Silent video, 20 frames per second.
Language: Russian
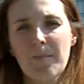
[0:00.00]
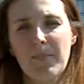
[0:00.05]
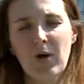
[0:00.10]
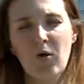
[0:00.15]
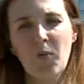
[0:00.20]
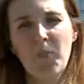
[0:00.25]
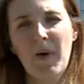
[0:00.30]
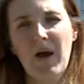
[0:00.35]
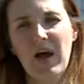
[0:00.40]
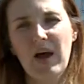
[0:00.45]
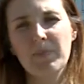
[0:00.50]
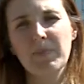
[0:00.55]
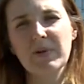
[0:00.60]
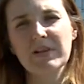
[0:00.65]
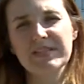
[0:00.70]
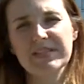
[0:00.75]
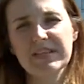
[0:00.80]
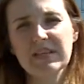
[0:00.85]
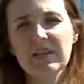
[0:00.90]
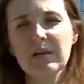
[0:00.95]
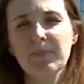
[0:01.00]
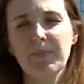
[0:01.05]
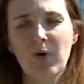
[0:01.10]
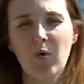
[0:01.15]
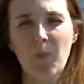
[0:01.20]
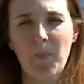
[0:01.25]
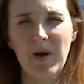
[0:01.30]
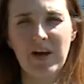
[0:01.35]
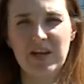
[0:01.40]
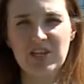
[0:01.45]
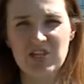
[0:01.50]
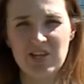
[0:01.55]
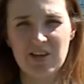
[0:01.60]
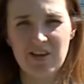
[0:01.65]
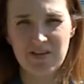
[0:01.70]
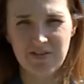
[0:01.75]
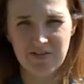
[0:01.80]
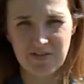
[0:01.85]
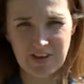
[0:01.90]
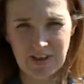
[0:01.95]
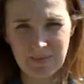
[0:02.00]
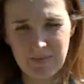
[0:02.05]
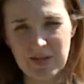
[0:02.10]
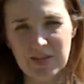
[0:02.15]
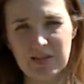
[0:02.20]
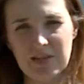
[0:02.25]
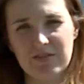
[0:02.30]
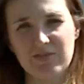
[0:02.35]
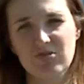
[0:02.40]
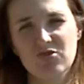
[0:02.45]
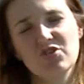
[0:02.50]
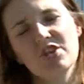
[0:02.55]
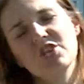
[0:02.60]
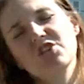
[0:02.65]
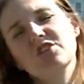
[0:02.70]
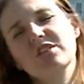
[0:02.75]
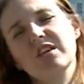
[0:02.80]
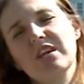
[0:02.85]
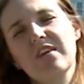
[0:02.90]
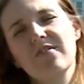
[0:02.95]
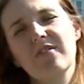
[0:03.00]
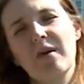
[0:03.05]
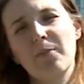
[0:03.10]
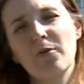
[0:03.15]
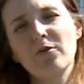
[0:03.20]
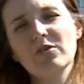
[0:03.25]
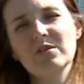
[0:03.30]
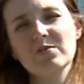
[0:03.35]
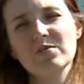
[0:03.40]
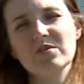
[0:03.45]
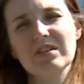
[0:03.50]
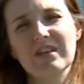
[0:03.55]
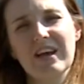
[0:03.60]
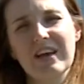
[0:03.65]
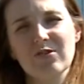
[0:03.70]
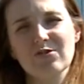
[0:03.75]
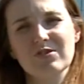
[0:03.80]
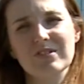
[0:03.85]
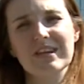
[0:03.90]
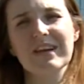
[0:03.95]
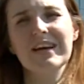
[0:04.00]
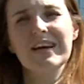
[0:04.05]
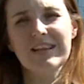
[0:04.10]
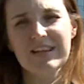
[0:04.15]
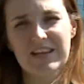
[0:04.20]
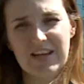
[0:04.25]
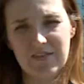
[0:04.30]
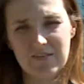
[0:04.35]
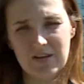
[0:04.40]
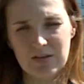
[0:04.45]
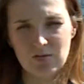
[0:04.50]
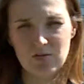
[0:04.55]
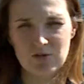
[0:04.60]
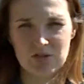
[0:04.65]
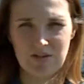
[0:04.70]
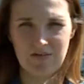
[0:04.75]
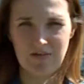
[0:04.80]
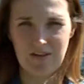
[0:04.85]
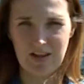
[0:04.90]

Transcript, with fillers: Покупая апельсины, покупаешь ли витамины? Все чаще таким вопросом задаются неравнодушные